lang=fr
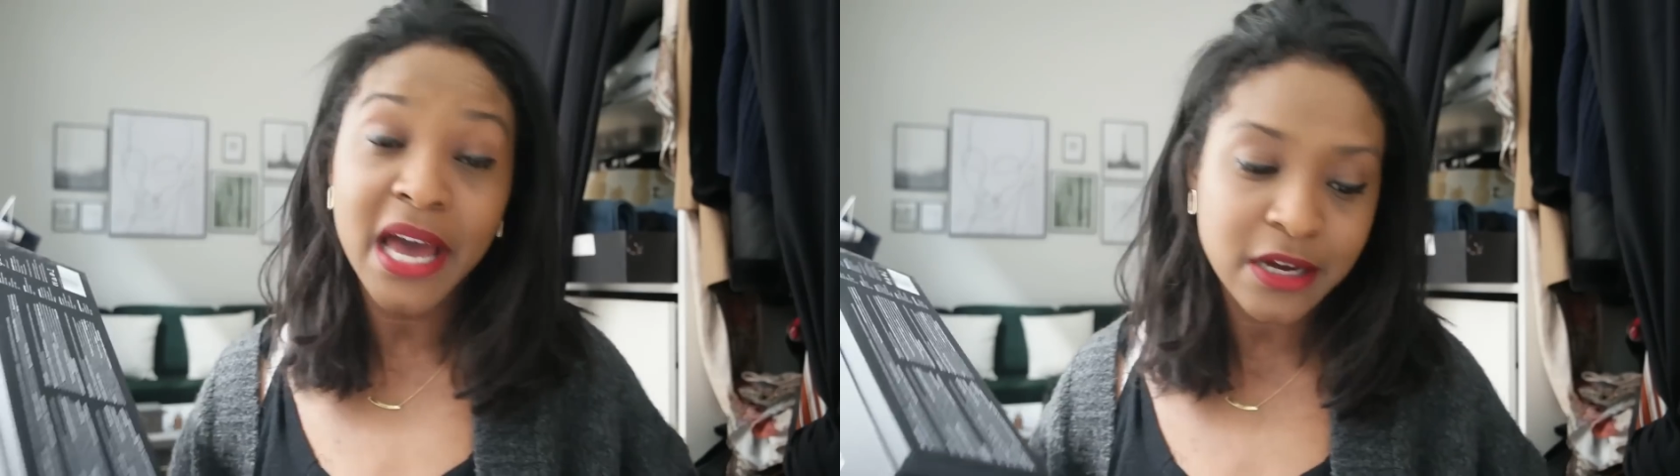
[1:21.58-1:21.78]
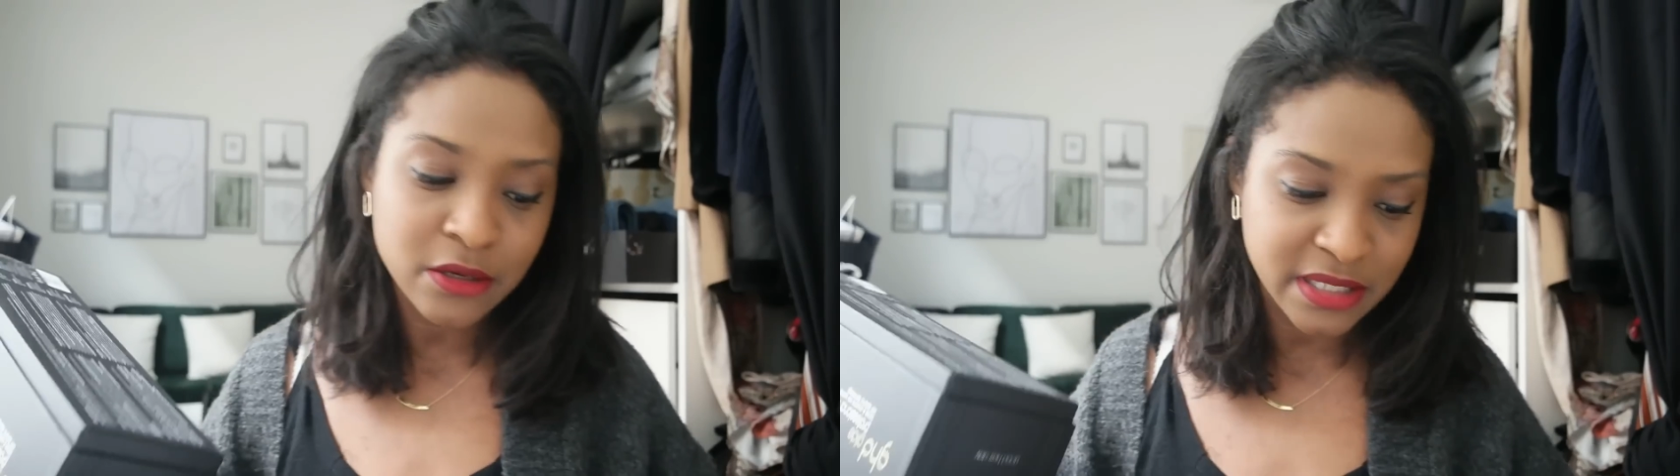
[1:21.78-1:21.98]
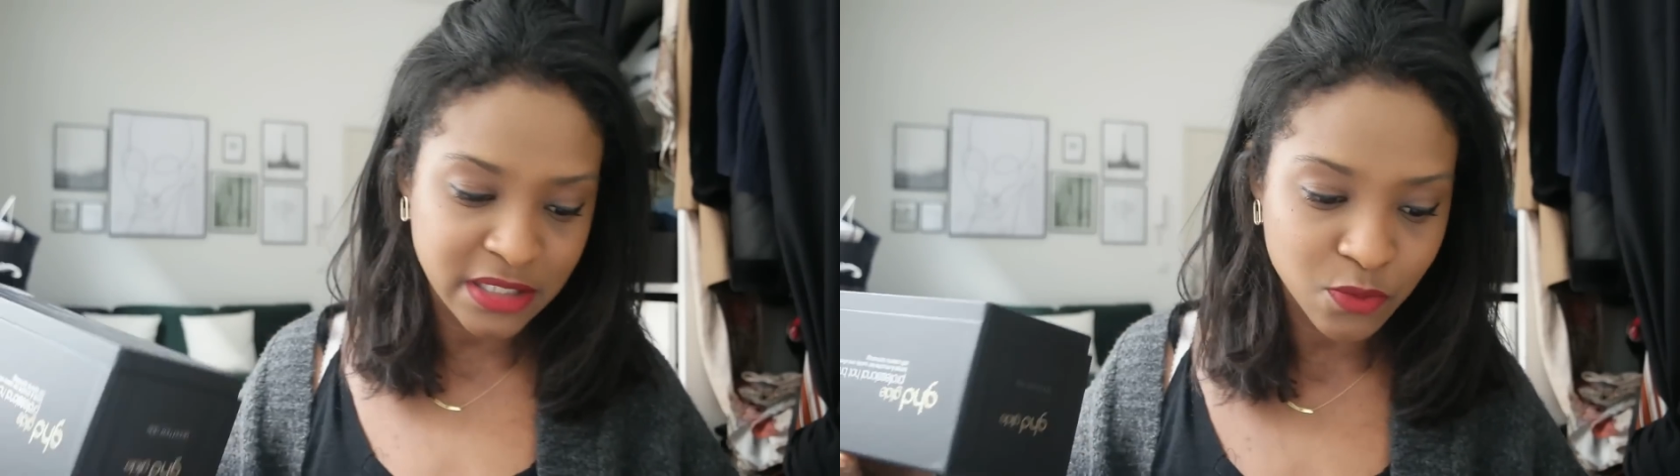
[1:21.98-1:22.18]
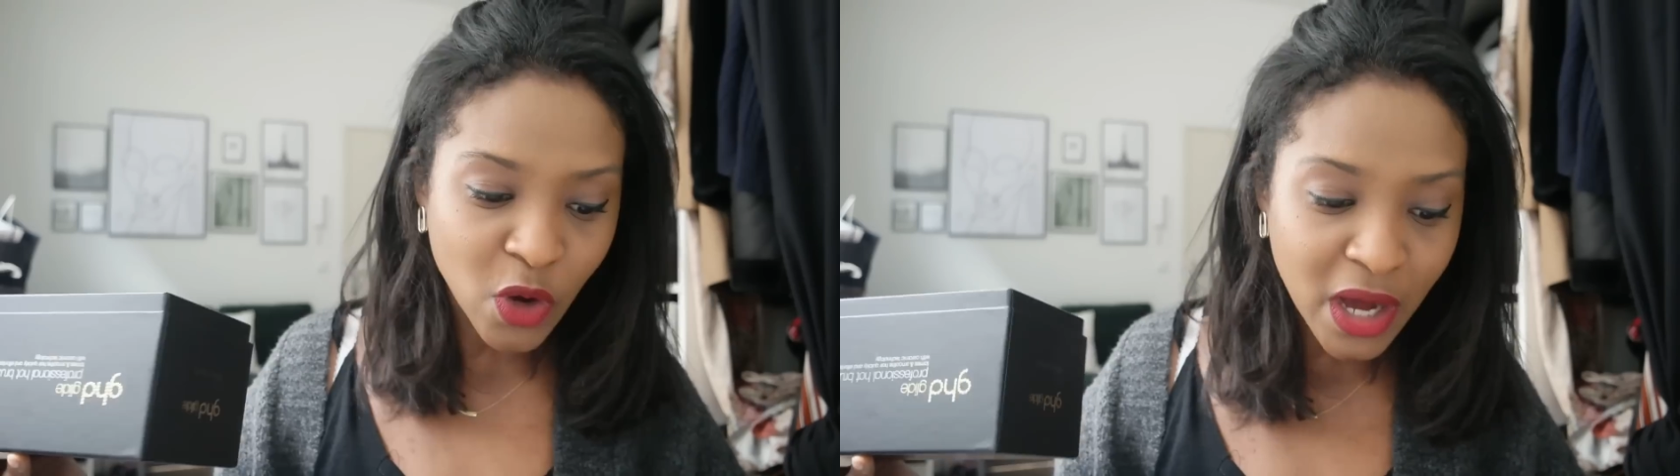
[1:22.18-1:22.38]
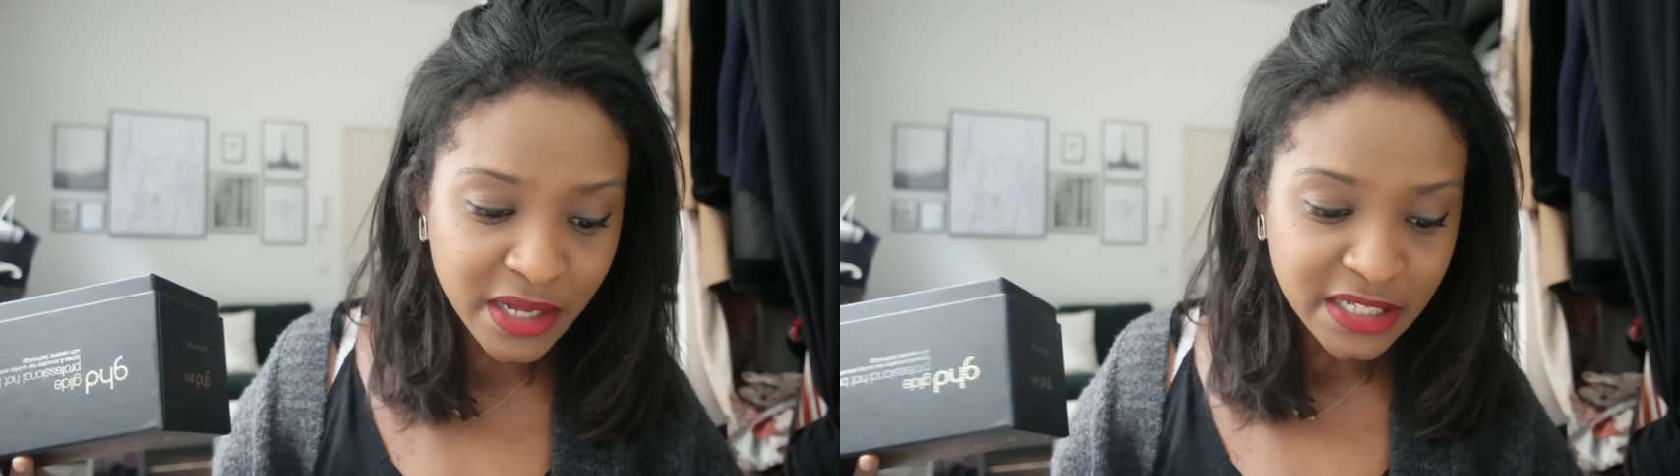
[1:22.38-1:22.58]
à côté de
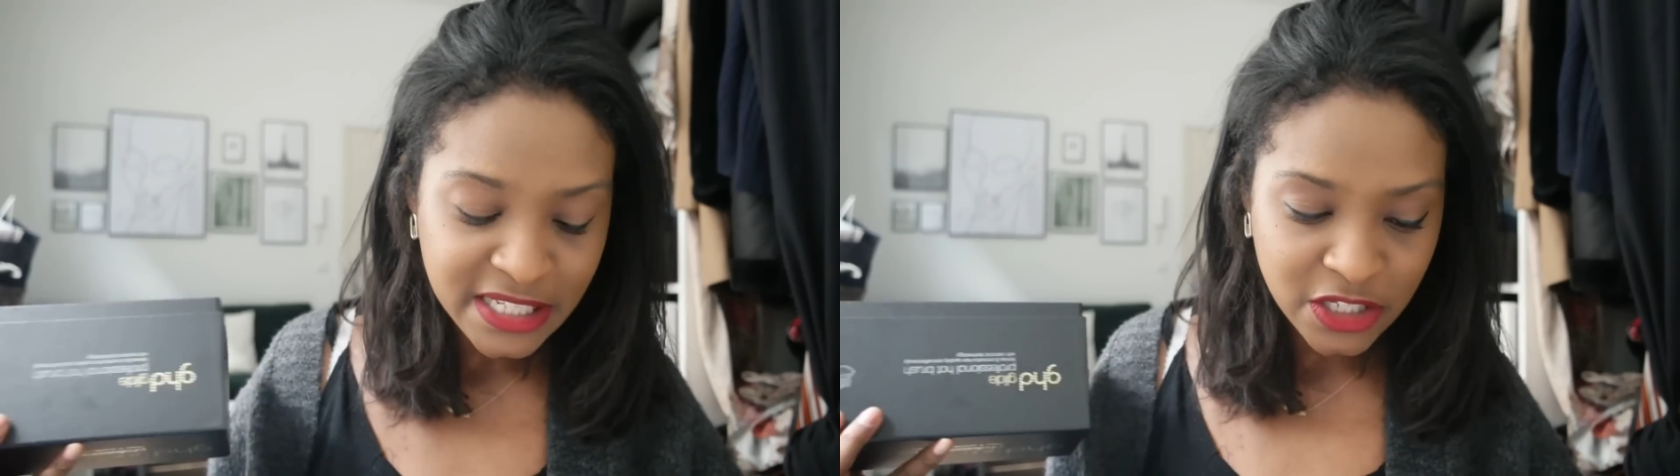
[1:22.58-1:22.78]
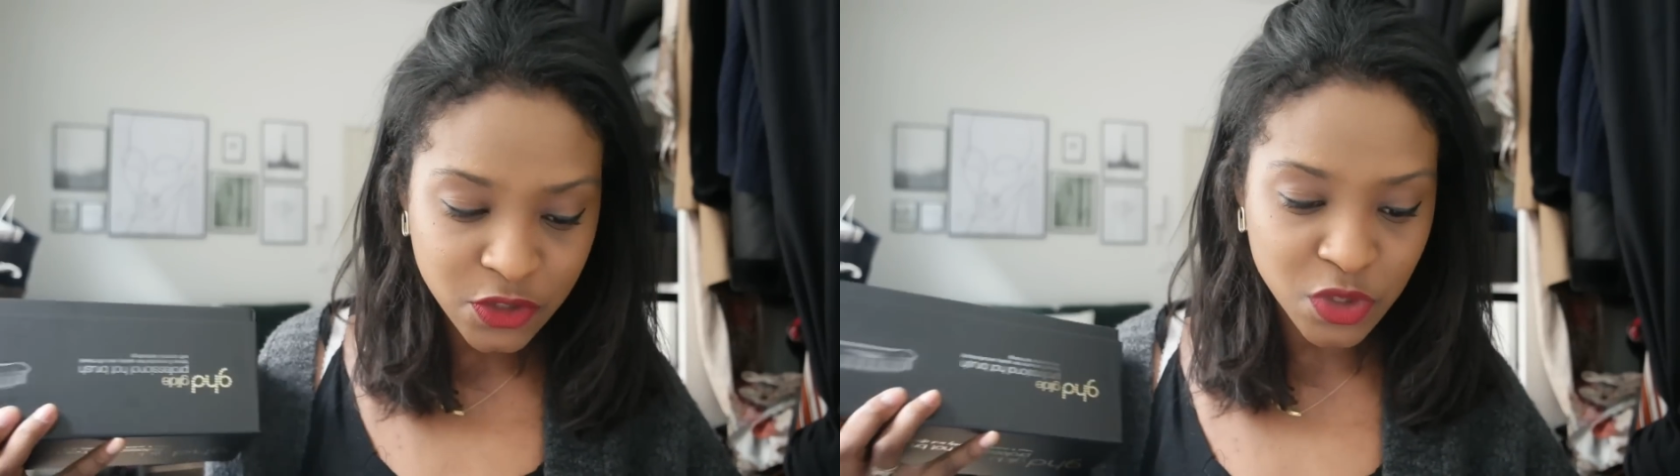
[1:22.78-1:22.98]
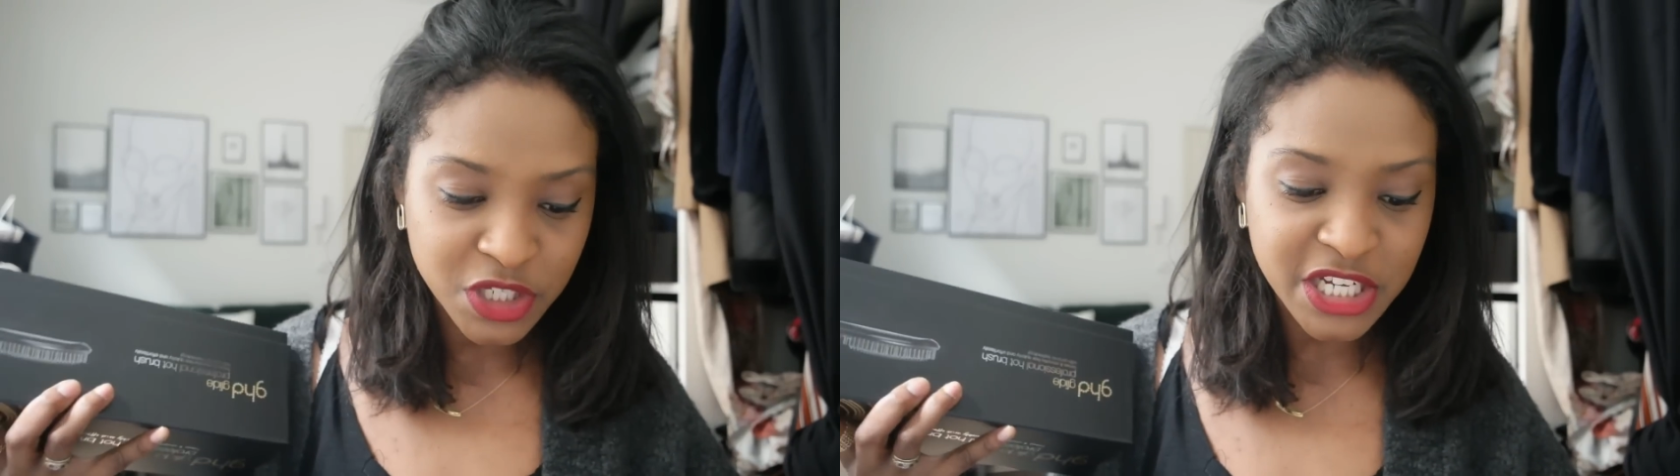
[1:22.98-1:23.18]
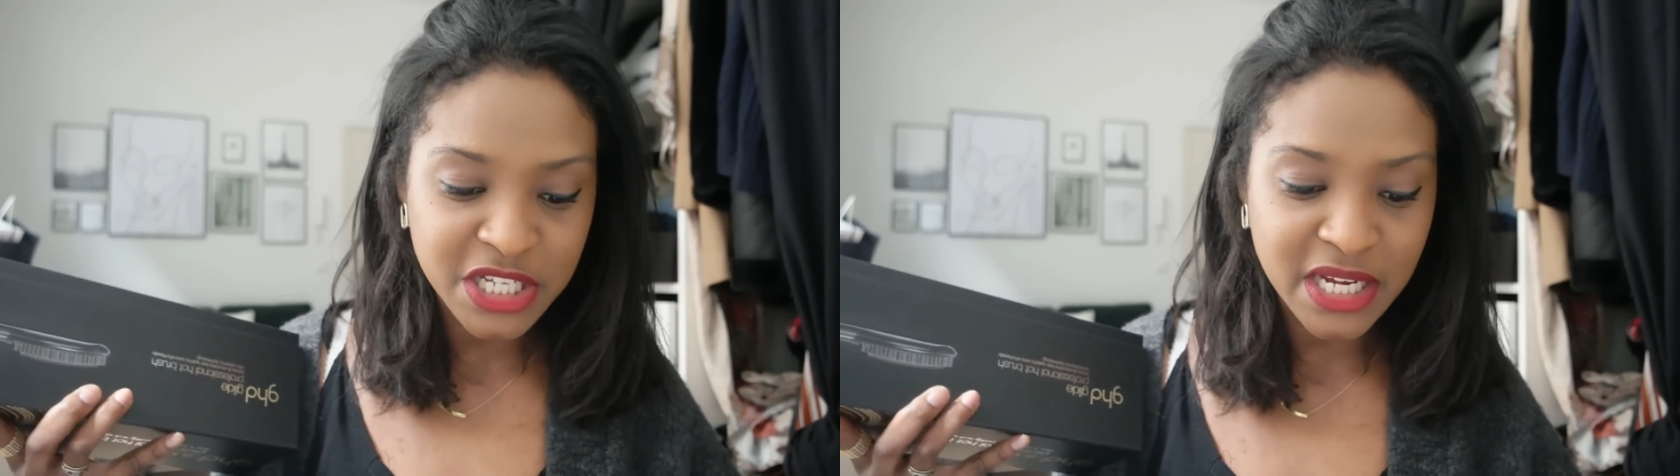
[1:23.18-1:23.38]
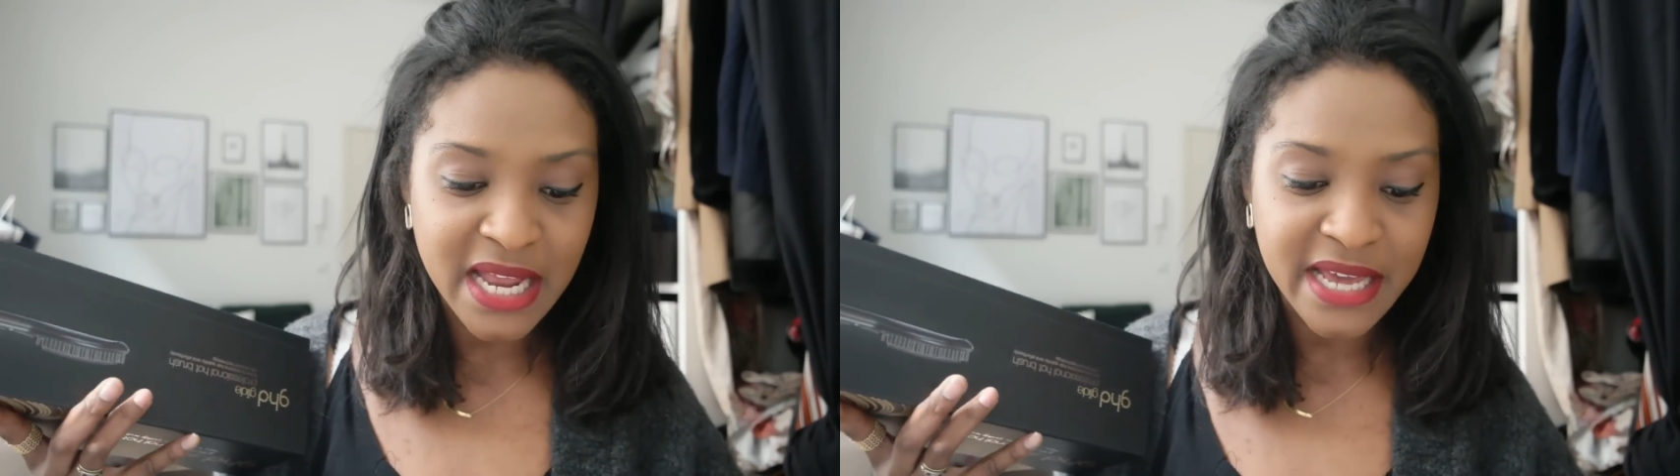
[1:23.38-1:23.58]
moi. Donc
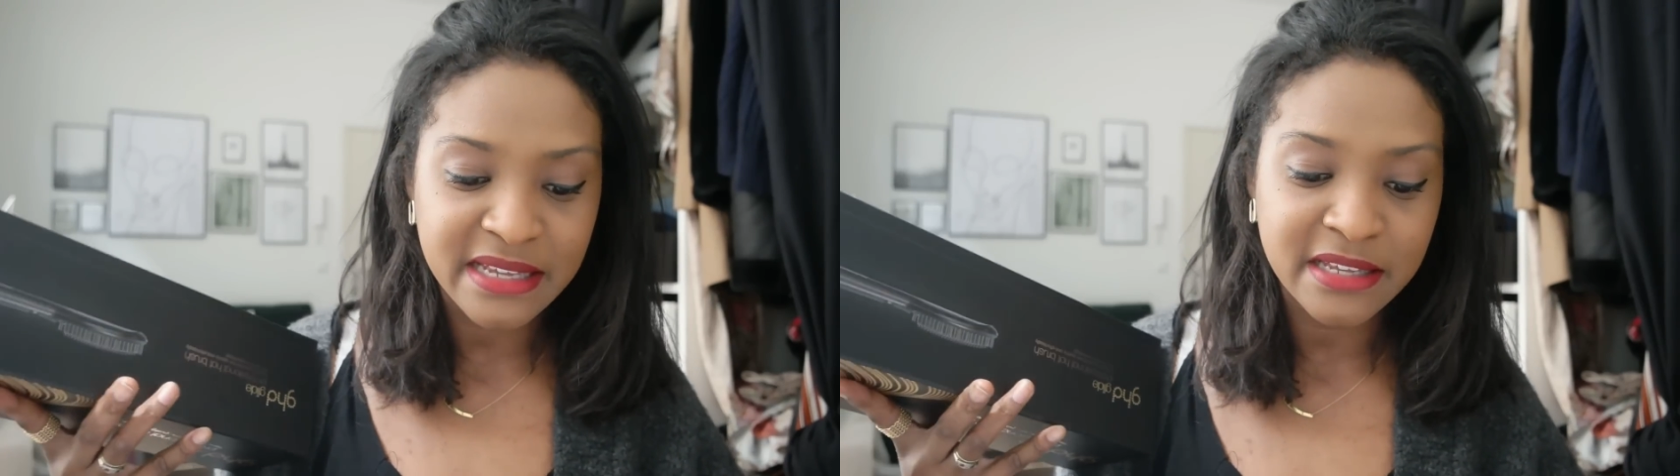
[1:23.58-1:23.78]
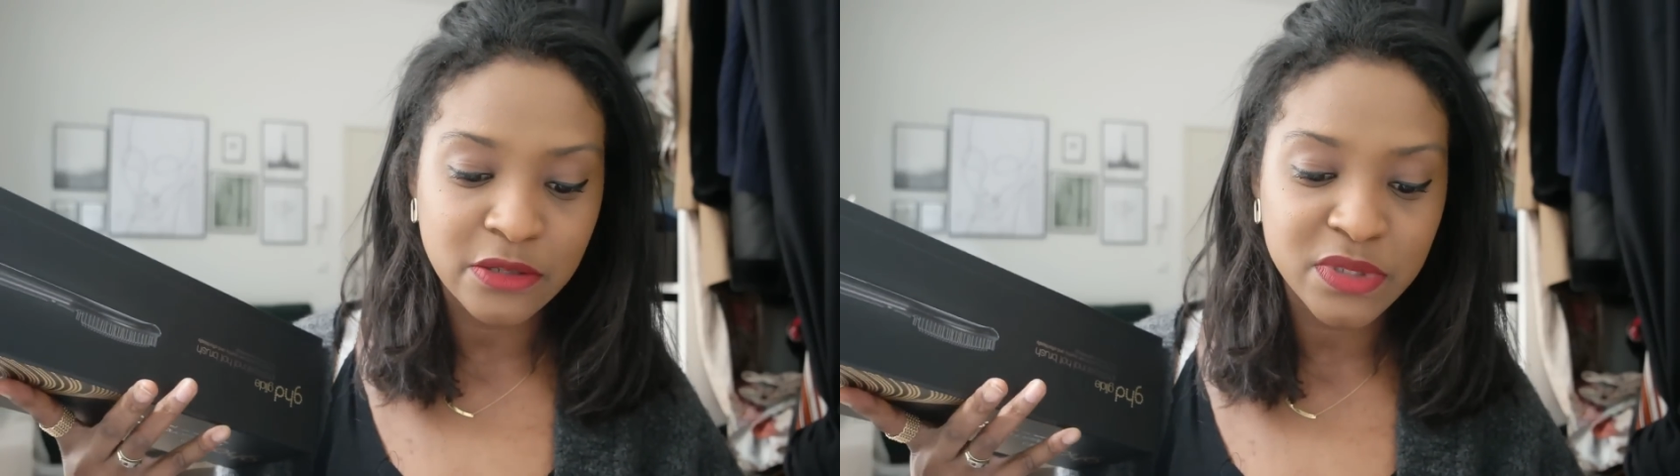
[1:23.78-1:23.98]
GHD Glide est un